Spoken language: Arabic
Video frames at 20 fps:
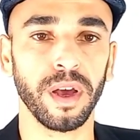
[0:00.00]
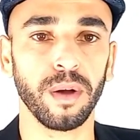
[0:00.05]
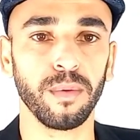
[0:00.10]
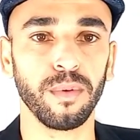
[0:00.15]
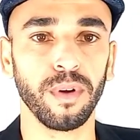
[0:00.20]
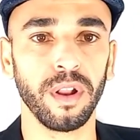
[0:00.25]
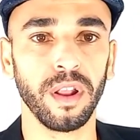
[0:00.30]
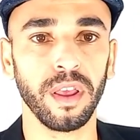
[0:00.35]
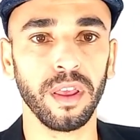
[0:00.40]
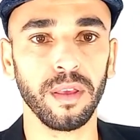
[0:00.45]

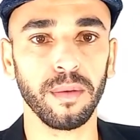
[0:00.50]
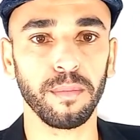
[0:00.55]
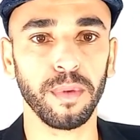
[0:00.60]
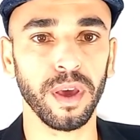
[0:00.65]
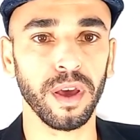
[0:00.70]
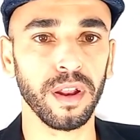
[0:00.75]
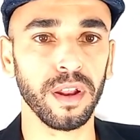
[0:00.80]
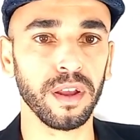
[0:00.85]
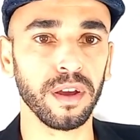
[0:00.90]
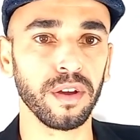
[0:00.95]
أولي
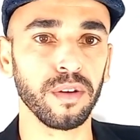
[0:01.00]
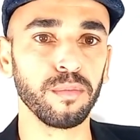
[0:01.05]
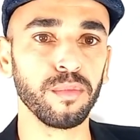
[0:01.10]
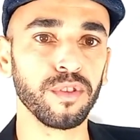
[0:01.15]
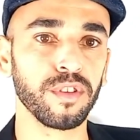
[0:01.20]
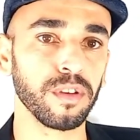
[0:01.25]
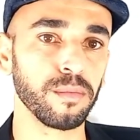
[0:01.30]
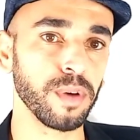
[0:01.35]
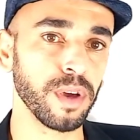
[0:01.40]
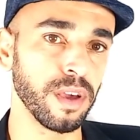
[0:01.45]
بأنك
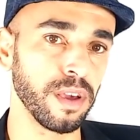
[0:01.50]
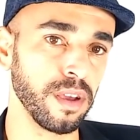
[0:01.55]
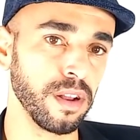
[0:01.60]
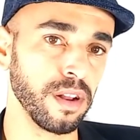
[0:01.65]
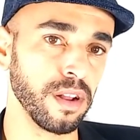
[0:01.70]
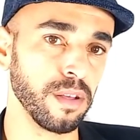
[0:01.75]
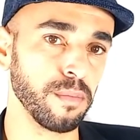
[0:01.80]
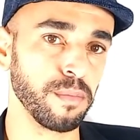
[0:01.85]
متمكن